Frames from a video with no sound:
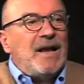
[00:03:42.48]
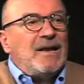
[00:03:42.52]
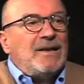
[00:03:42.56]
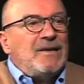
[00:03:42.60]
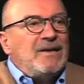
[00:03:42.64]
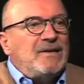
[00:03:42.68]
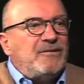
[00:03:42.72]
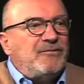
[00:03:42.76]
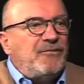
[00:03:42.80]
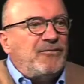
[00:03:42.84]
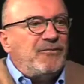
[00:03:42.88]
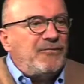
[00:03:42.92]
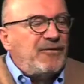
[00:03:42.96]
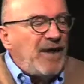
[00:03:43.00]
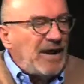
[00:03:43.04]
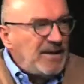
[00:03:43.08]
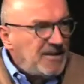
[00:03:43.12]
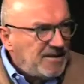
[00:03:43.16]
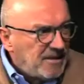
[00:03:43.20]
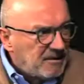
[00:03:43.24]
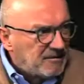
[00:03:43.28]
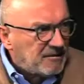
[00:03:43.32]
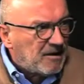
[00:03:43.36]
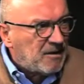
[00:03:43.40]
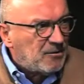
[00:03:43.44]
ich fand
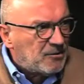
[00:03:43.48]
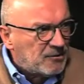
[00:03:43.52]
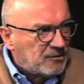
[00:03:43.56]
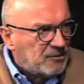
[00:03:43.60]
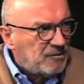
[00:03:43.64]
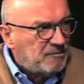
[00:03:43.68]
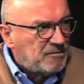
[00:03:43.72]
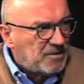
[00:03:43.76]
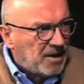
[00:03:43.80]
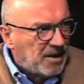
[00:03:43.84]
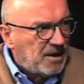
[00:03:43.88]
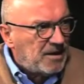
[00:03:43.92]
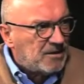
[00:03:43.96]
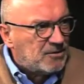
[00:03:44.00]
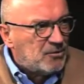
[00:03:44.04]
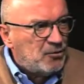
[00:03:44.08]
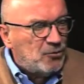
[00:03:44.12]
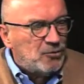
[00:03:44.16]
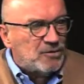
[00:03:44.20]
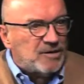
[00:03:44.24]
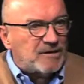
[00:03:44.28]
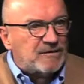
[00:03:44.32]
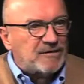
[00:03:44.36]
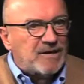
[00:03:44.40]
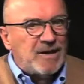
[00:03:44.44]
das auch zum Teil
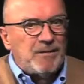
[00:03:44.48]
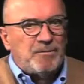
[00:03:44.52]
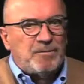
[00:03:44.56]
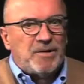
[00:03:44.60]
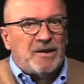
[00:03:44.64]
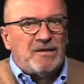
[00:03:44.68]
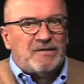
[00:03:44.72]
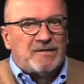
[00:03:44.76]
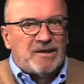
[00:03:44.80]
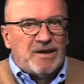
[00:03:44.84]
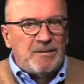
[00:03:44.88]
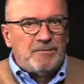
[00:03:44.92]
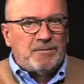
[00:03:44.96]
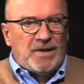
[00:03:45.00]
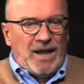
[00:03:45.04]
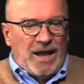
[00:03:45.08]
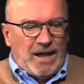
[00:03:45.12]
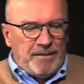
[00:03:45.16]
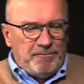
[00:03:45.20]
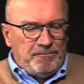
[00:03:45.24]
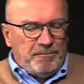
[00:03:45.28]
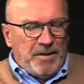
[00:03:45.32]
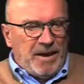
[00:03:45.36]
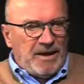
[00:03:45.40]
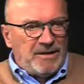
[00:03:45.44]
gut. Es gibt, es gibt
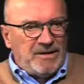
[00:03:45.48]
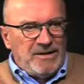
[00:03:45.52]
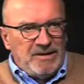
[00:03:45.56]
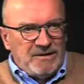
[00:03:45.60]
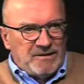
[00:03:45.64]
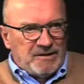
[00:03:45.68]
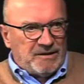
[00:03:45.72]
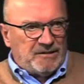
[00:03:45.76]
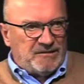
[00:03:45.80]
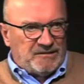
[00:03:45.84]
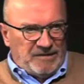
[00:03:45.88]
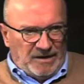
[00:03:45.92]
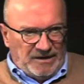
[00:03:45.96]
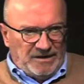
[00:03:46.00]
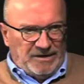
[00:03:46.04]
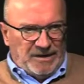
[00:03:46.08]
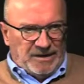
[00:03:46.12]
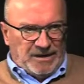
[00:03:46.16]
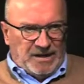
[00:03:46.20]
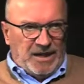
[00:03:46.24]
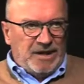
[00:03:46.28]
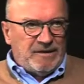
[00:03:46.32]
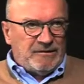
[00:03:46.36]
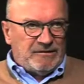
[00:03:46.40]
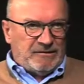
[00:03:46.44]
ein paar interessante
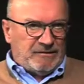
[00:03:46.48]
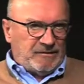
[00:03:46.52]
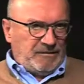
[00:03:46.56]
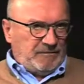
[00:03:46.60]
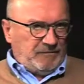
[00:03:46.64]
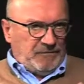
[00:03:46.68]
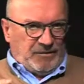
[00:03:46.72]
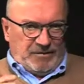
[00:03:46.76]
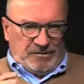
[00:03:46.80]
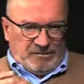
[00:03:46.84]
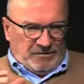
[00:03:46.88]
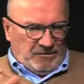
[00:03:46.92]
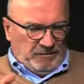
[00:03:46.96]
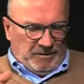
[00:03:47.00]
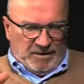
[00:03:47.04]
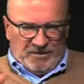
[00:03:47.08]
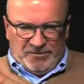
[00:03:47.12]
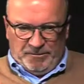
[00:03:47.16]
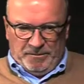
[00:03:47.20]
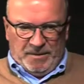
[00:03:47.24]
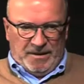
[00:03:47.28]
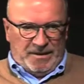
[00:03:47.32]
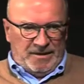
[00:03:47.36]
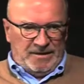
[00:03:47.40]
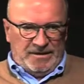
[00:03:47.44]
Gags, zum
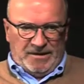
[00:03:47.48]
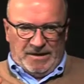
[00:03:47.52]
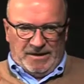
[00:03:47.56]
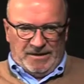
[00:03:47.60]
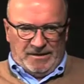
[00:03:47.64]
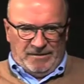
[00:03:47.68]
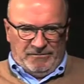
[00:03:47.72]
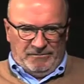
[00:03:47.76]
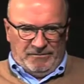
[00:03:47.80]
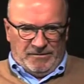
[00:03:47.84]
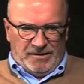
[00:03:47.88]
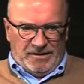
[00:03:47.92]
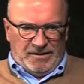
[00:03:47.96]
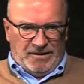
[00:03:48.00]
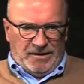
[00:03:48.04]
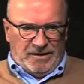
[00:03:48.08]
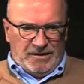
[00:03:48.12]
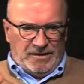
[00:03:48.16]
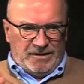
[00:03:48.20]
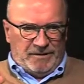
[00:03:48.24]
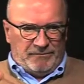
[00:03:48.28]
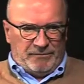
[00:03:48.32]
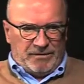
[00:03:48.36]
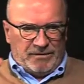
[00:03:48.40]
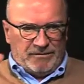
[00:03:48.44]
Beispiel in der, in, in,
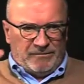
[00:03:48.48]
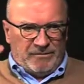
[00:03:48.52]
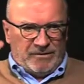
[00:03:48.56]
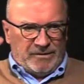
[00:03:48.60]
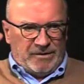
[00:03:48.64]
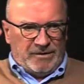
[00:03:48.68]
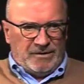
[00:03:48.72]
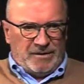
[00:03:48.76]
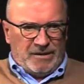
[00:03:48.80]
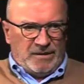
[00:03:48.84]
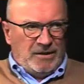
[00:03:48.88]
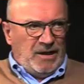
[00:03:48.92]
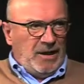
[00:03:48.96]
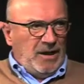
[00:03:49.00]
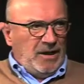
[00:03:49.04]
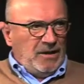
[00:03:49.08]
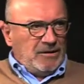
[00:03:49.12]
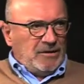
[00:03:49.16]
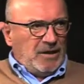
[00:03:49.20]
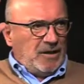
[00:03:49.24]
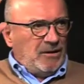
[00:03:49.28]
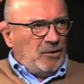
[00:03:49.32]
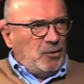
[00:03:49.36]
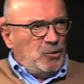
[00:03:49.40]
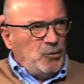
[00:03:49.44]
in der,
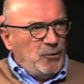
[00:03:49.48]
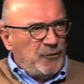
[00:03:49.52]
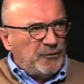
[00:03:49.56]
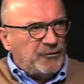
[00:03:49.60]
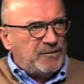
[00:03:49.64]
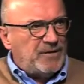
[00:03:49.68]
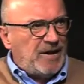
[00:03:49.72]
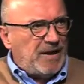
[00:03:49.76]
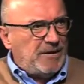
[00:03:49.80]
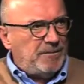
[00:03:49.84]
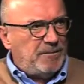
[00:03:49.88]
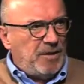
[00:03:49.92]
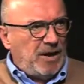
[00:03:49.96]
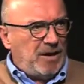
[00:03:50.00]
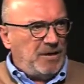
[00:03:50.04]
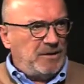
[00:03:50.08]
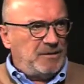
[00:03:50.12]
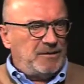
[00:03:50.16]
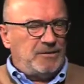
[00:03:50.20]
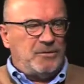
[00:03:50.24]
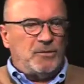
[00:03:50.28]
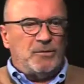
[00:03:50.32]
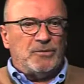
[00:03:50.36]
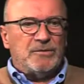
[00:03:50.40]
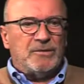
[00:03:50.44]
der
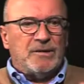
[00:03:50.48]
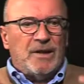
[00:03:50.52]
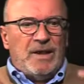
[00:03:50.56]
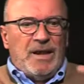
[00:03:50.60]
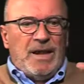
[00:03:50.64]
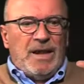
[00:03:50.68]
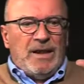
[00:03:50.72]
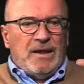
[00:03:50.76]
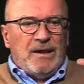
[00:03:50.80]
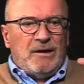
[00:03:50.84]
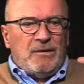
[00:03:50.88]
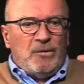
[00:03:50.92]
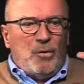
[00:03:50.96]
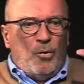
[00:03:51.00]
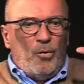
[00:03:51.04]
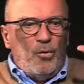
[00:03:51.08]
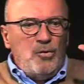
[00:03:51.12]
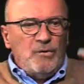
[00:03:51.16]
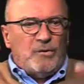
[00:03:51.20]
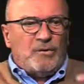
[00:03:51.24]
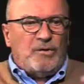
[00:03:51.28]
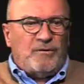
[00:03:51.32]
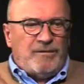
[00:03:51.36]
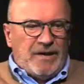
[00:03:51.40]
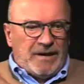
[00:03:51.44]
Luftseilbahn und,
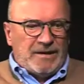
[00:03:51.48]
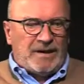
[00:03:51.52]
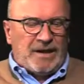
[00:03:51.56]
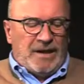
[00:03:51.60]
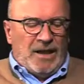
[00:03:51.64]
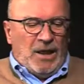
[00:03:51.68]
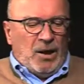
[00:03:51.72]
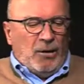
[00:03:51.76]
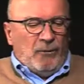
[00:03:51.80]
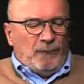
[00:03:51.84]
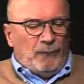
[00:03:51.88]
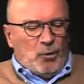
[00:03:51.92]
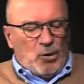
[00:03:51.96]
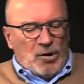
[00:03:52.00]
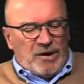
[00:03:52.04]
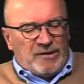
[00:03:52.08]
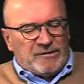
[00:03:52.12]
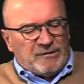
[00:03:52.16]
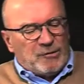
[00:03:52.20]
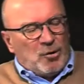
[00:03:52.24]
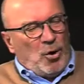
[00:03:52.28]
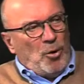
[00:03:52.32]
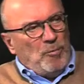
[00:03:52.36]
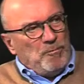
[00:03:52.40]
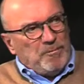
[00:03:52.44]
und so weiter, wo
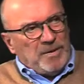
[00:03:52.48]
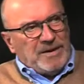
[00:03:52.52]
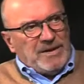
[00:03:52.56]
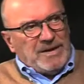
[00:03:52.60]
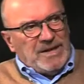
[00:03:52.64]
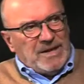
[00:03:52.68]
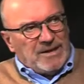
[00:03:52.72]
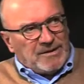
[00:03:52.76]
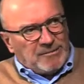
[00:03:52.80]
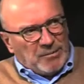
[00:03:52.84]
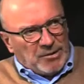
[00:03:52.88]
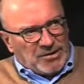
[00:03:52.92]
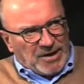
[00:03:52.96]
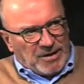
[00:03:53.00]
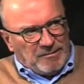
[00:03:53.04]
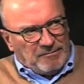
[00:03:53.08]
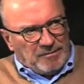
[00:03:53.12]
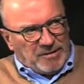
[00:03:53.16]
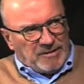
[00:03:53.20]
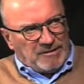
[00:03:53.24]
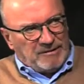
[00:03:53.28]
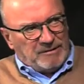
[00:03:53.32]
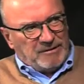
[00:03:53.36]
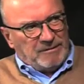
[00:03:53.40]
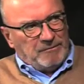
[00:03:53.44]
es kombiniert wird ein
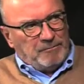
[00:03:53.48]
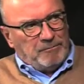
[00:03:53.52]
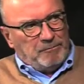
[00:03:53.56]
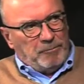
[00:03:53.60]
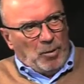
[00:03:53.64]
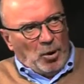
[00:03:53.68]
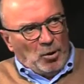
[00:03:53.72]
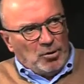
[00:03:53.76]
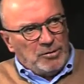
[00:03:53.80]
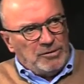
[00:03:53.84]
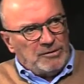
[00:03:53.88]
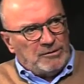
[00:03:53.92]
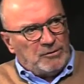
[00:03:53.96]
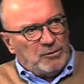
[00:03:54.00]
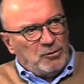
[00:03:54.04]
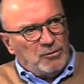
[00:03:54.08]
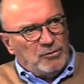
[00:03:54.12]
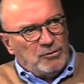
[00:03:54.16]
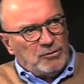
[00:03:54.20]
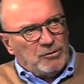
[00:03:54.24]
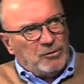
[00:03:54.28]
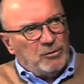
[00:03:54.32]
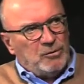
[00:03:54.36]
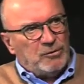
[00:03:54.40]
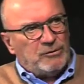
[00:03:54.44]
bisschen, Bond
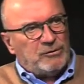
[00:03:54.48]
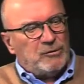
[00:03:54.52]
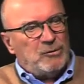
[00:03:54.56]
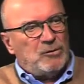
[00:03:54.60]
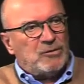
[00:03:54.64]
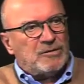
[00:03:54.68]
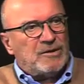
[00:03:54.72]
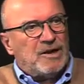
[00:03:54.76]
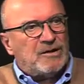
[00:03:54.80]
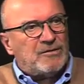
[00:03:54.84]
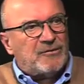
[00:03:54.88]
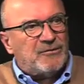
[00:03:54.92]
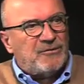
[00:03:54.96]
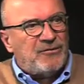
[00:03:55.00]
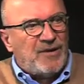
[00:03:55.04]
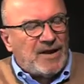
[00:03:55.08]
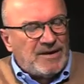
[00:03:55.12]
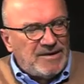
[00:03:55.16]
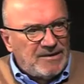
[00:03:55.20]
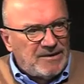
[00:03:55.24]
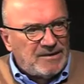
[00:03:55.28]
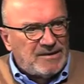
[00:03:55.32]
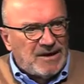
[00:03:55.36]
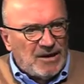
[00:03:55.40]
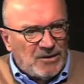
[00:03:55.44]
und Clouseau. Das
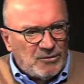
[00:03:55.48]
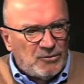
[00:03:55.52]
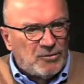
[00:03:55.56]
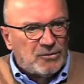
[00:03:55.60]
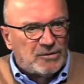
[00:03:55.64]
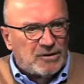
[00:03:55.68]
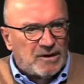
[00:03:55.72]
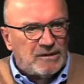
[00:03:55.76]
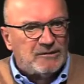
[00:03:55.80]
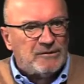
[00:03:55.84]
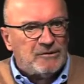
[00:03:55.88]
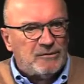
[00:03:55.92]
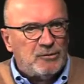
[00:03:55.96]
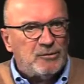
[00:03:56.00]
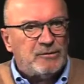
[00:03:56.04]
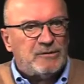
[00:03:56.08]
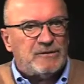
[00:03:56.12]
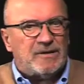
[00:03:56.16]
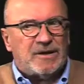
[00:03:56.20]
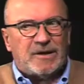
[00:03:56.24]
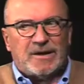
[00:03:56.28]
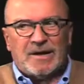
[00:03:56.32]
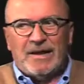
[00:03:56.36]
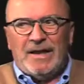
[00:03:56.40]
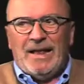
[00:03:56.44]
fand ich auch noch ganz
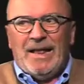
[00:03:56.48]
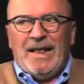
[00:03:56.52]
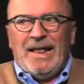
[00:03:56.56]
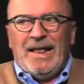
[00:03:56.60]
lustig.